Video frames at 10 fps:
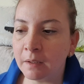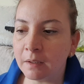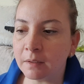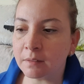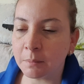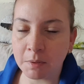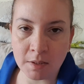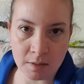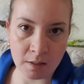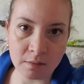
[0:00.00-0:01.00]
E, tabii
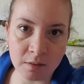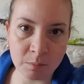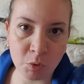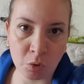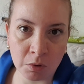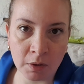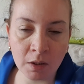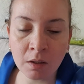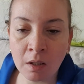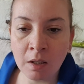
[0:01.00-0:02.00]
hızlandırılmış
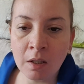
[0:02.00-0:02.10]
olarak.